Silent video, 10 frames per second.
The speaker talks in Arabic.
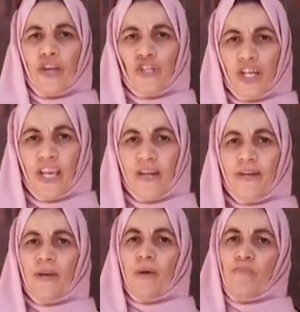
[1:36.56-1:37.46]
20
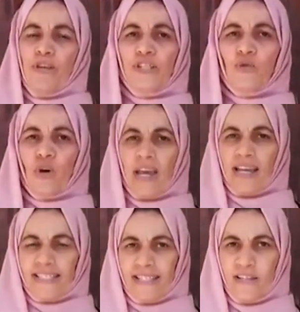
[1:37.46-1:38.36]
من السكان
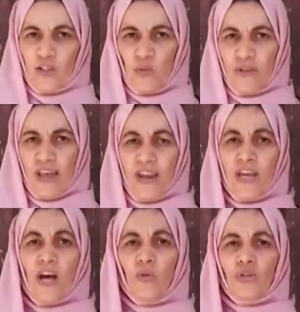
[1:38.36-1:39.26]
الاصليين
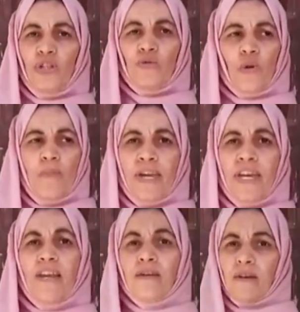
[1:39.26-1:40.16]
السويدانيه 42